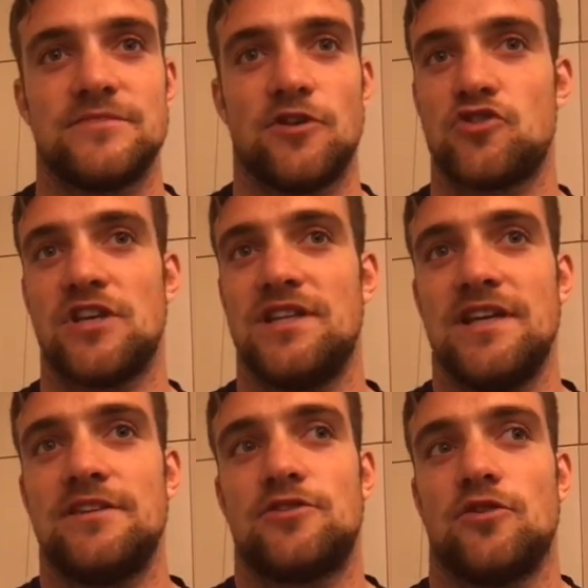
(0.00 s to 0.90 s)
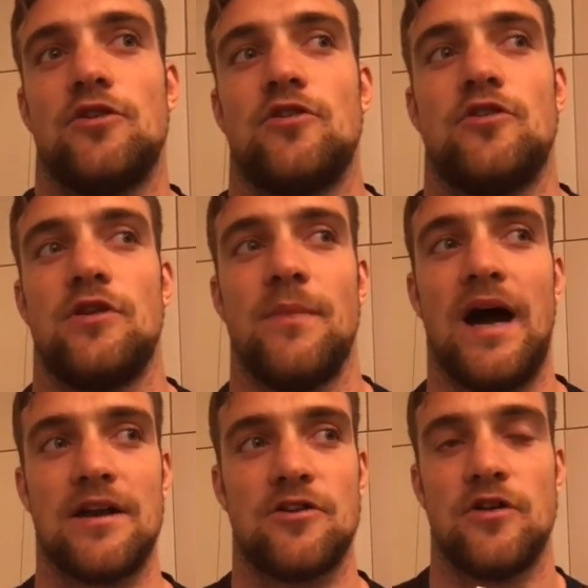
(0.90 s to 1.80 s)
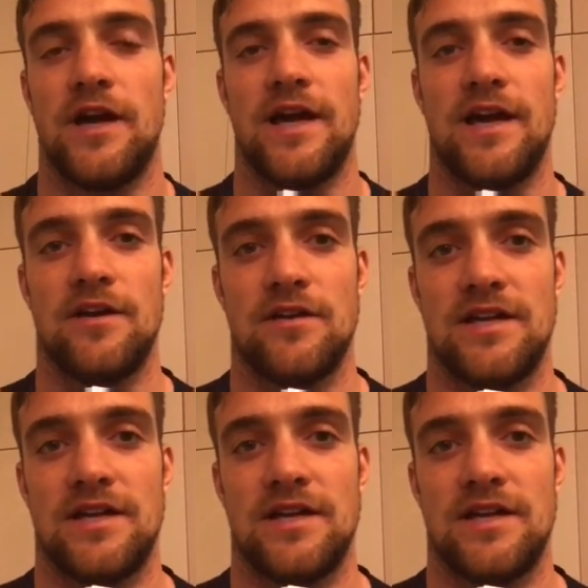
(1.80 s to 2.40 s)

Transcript: l'ho già detto, lo, lo rimarco, è...